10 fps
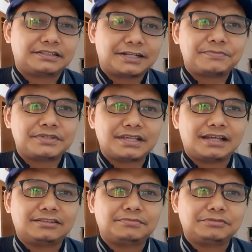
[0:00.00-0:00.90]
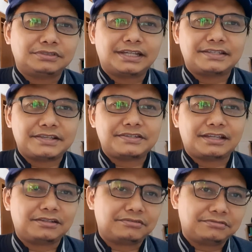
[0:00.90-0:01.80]
skripsi ataupun tesis
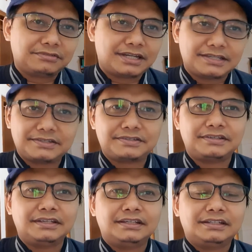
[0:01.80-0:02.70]
atau tugas